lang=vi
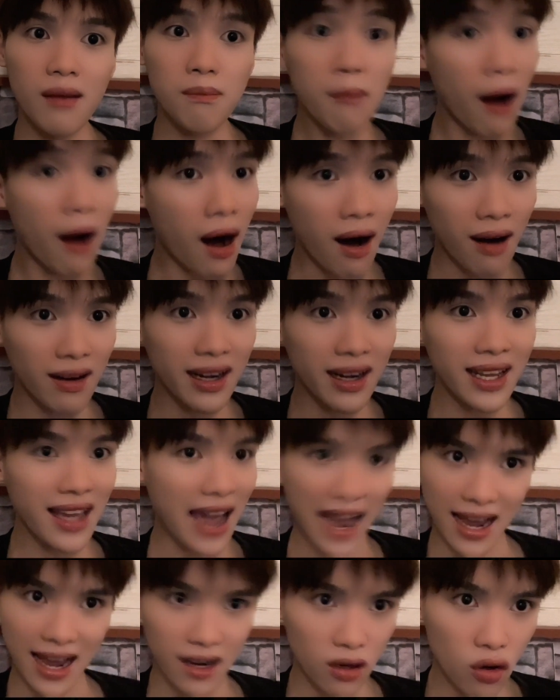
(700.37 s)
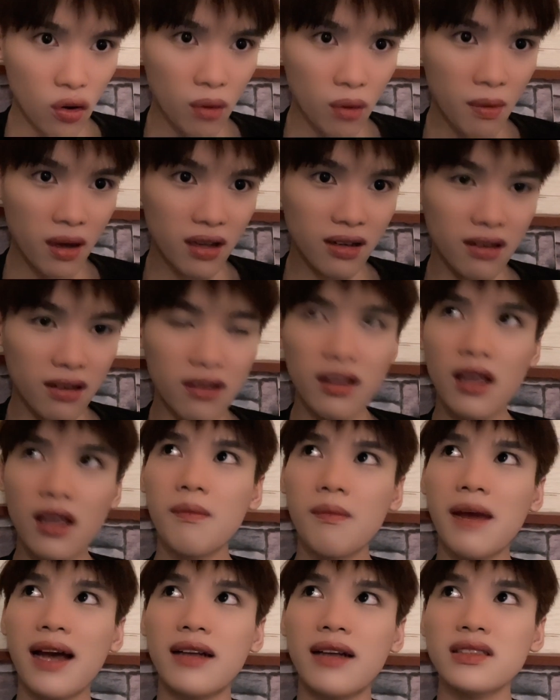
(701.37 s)
mờ đi hẳn luôn mọi người
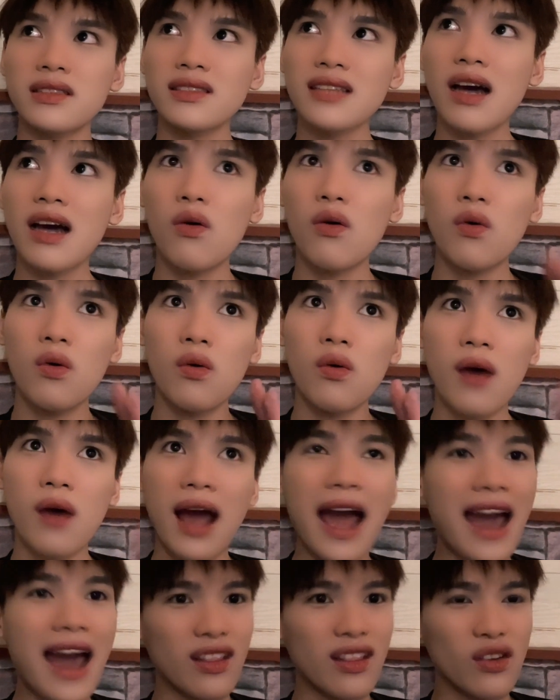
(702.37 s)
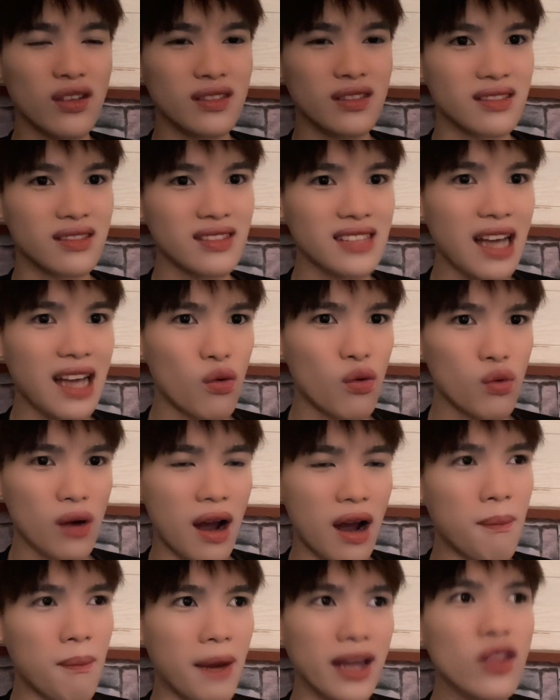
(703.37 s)
nhưng mà sau hai tuần sau
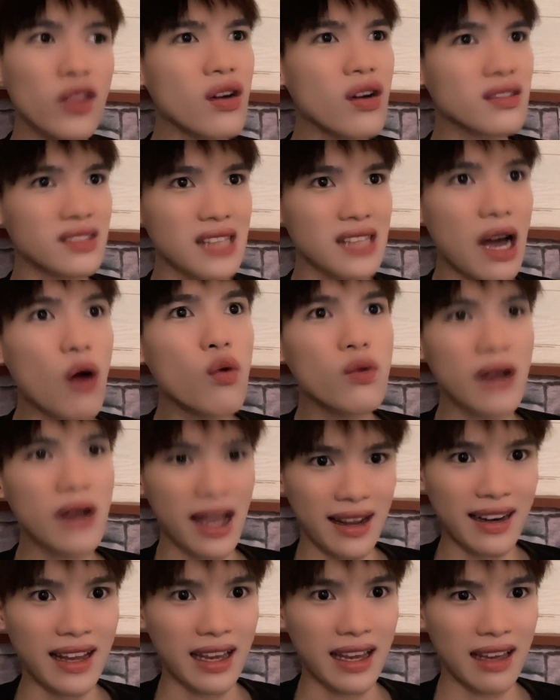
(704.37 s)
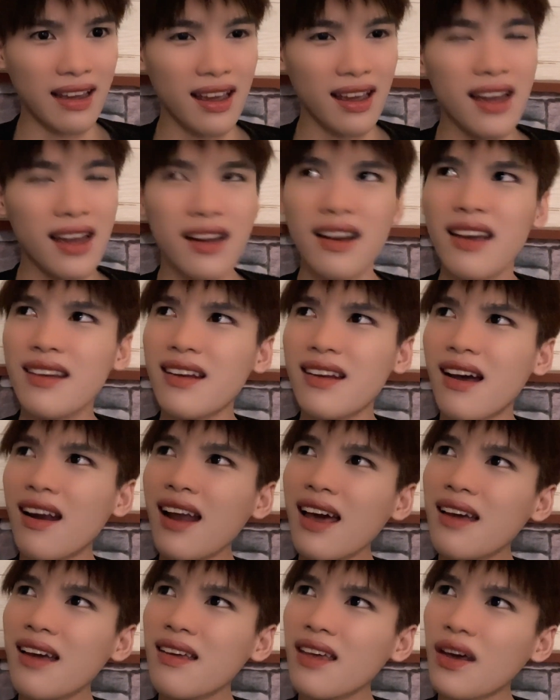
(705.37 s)
đó mấy tuần sau này nè thì nó
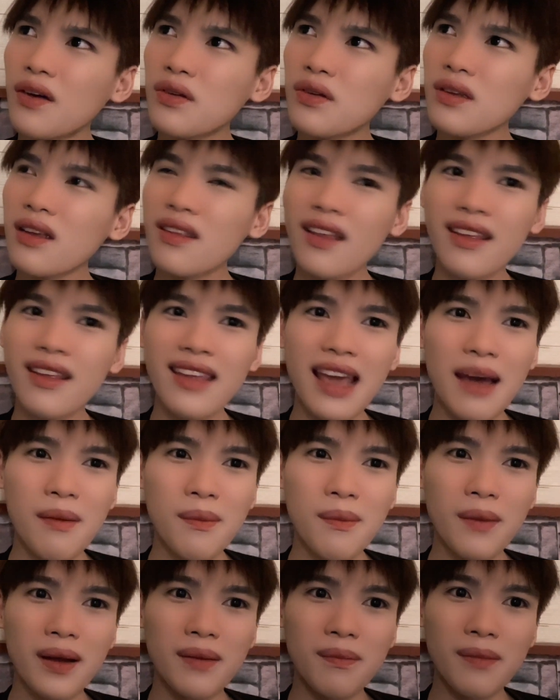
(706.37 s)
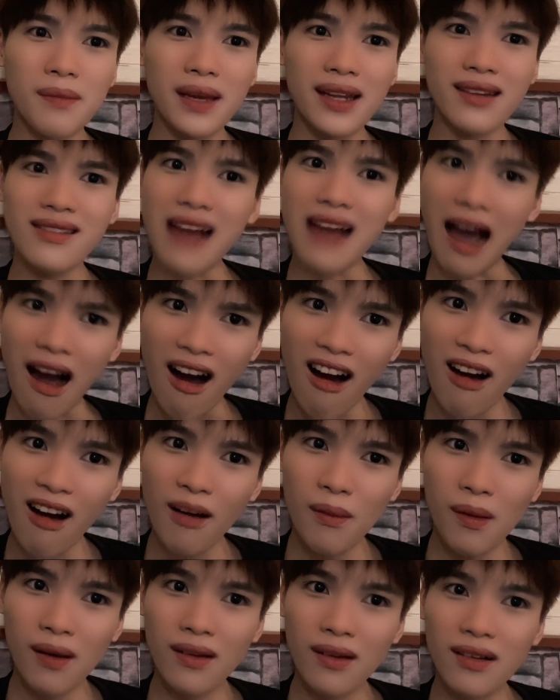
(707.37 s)
lại kiểu sao ta da mình bị
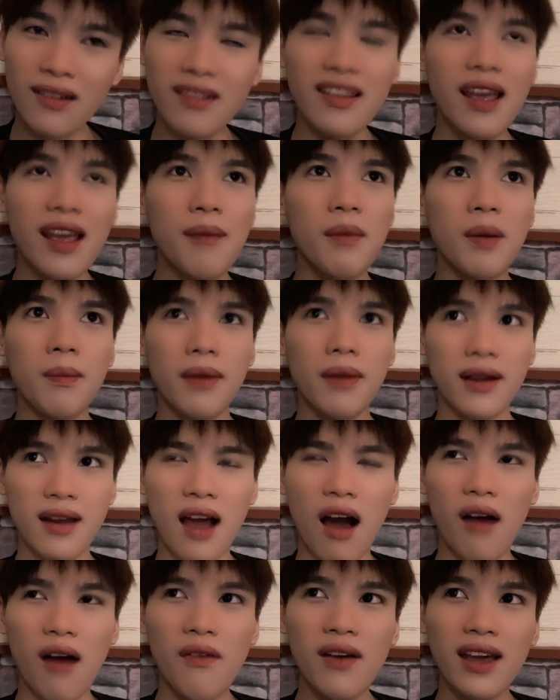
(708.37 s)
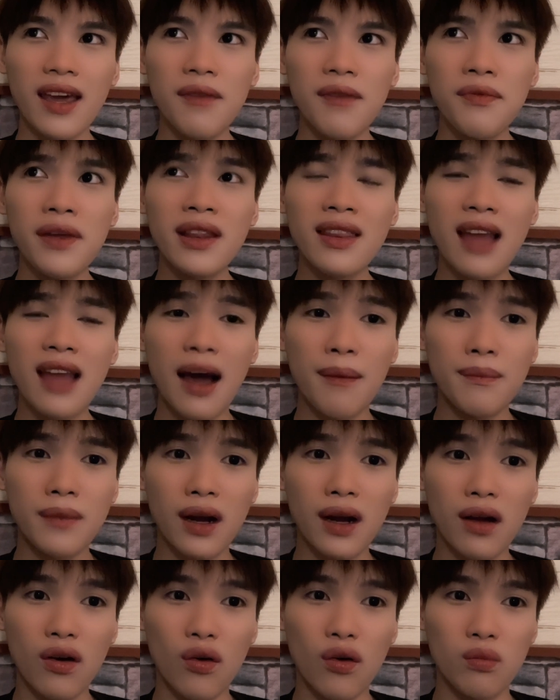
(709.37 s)
đỏ mọi người da mình bị đỏ và cái vết thâm
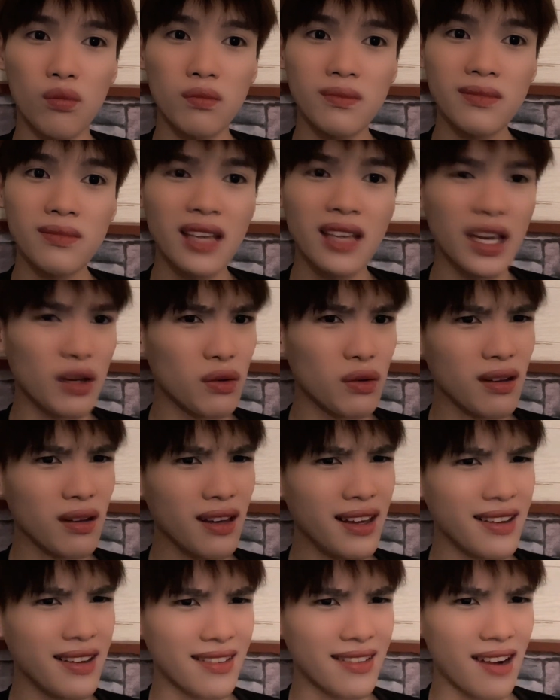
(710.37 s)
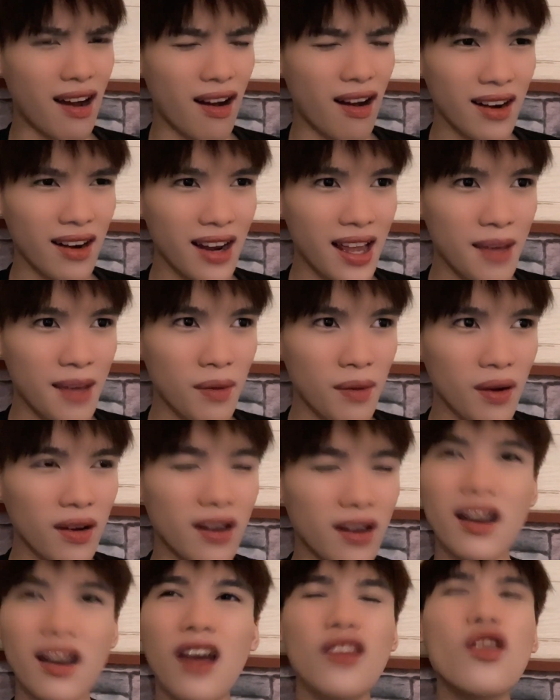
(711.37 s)
nó cũng kiểu hiện rõ lên mọi
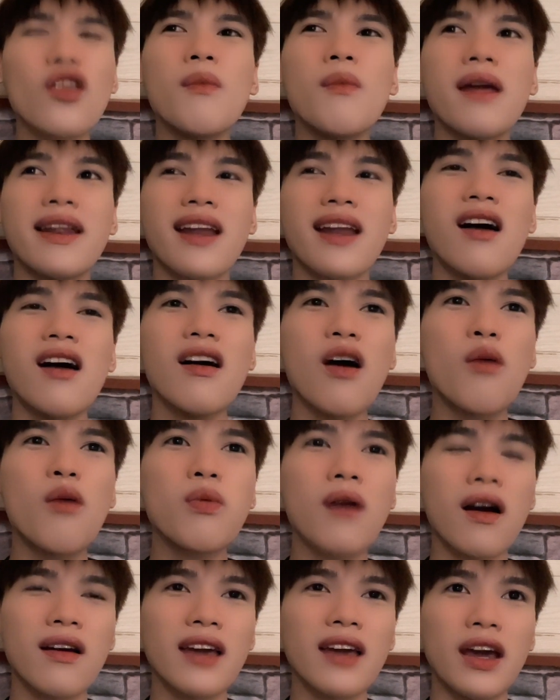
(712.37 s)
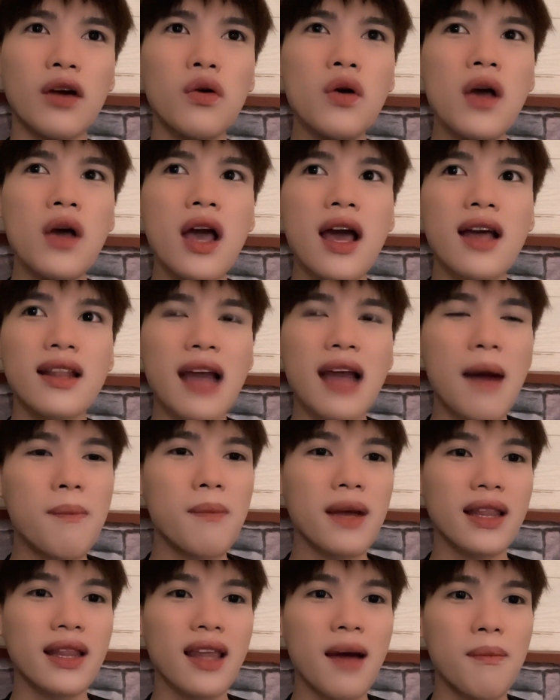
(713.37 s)
người nói chung là nó không có kiểu thâm
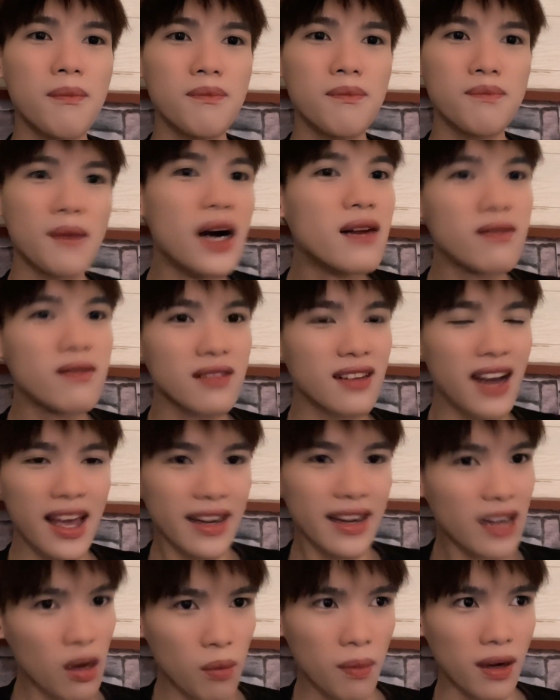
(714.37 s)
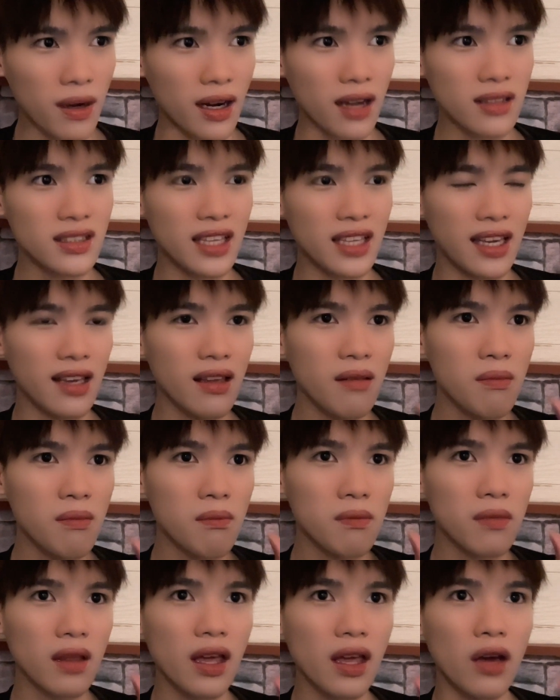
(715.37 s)
mà thâm bừng lên đâu mà nó chỉ
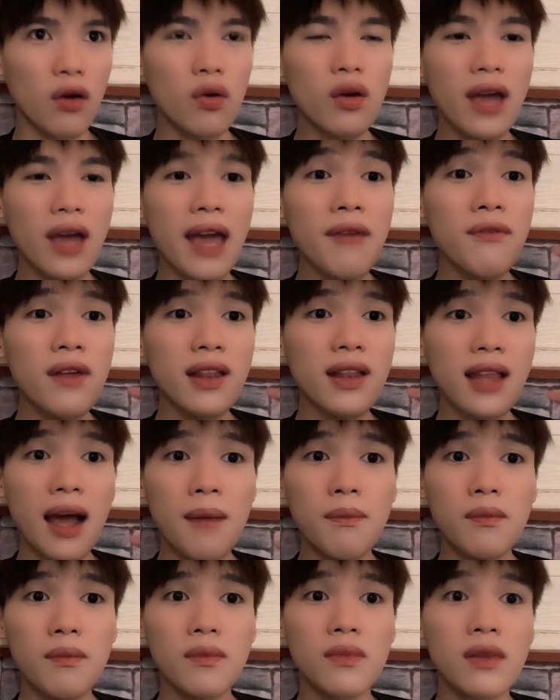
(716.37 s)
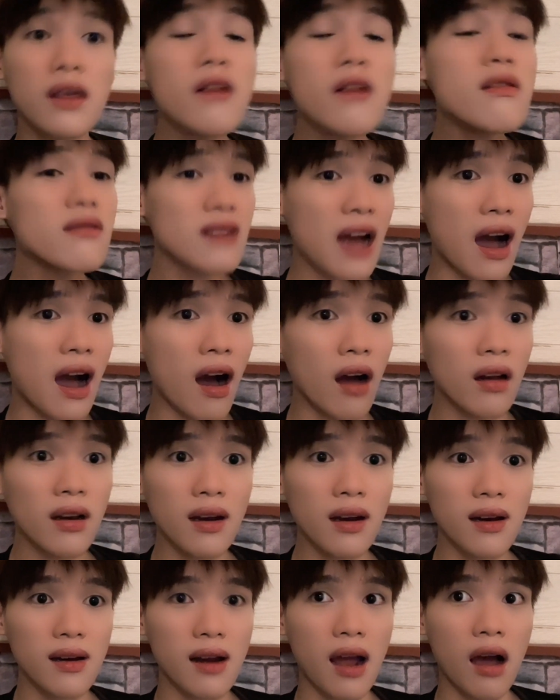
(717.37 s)
kiểu các vết thâm trước đó
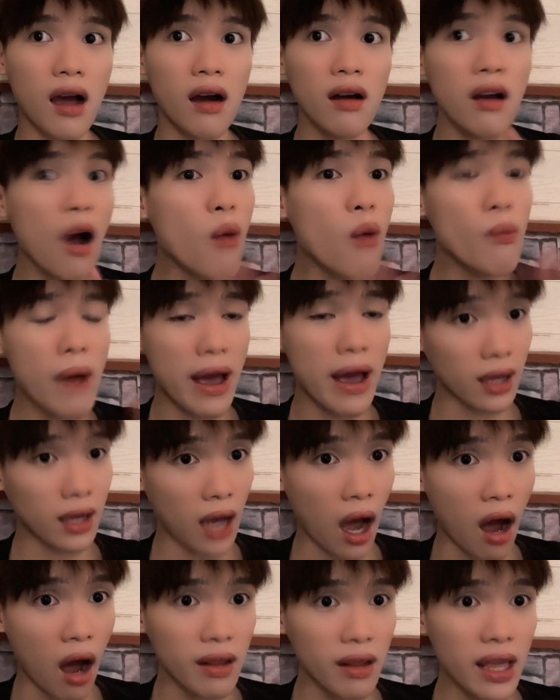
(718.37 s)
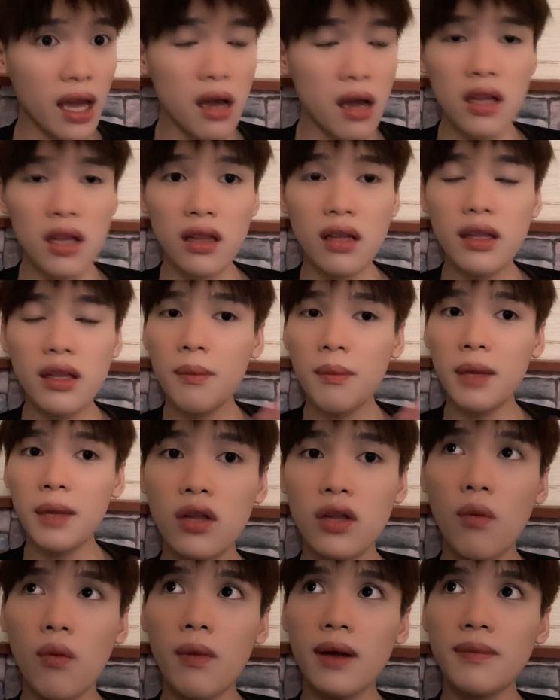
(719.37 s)
nó không hề có nha tự nhiên
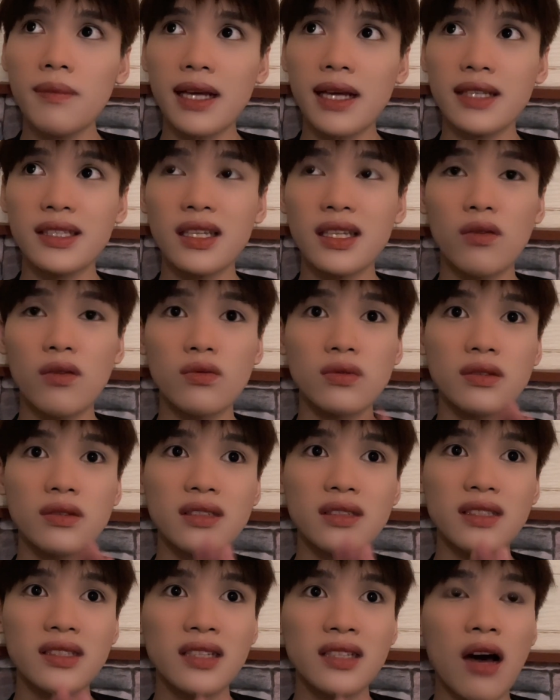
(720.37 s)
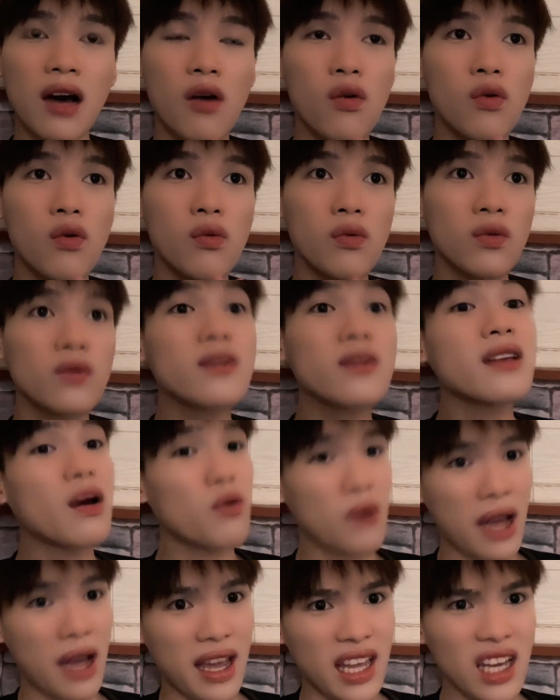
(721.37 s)
dùng em này trong sau
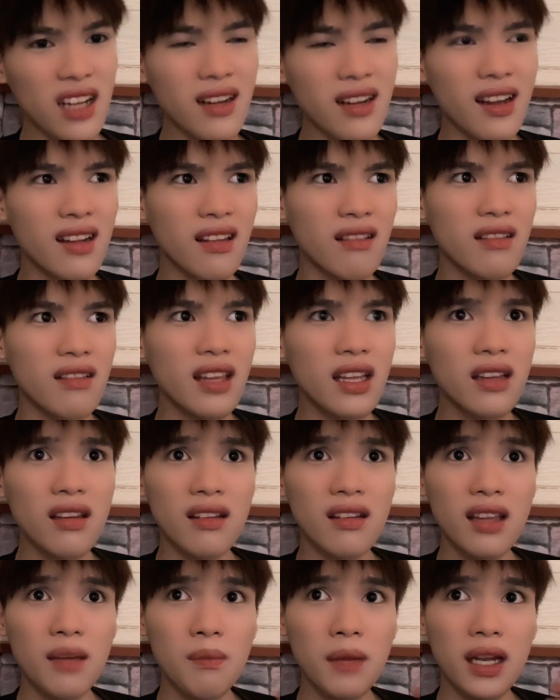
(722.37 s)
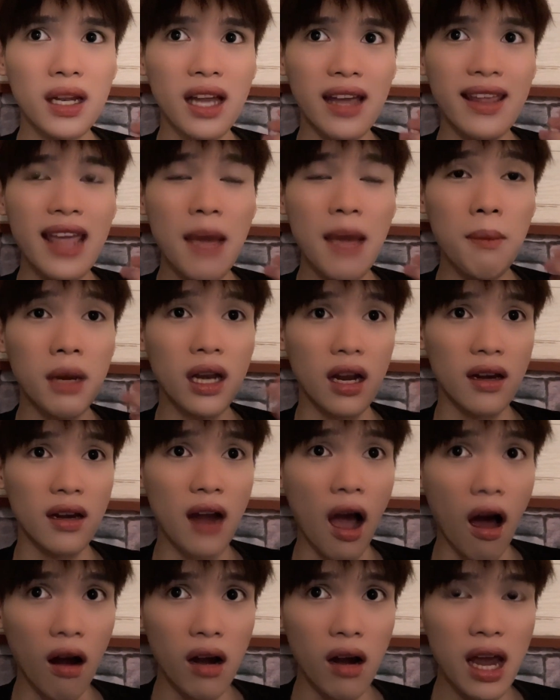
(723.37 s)
sau này á thì tự nhiên tự nhiên mình thấy da mình là
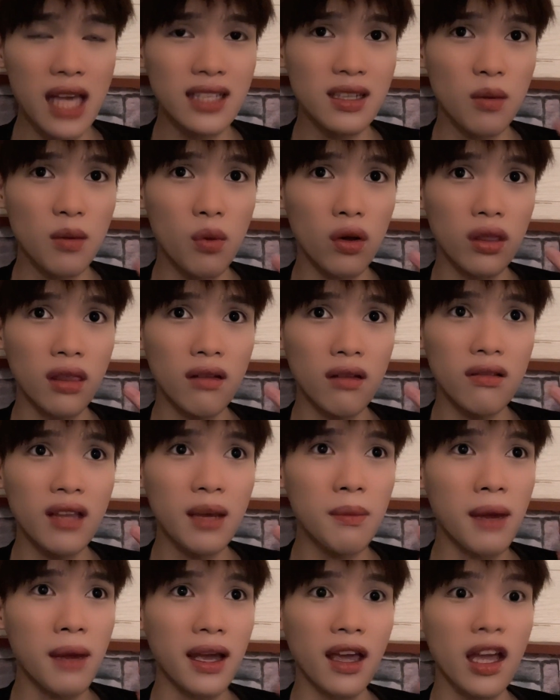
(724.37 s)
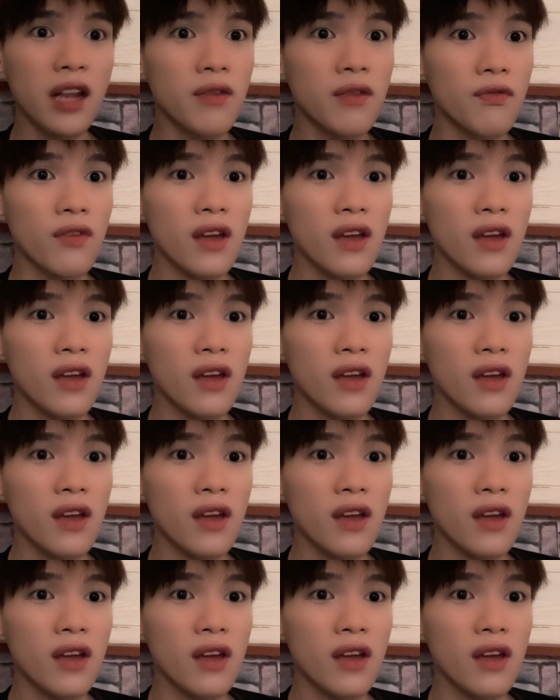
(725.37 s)
đỏ lên xong rồi tự nhiên mấy cái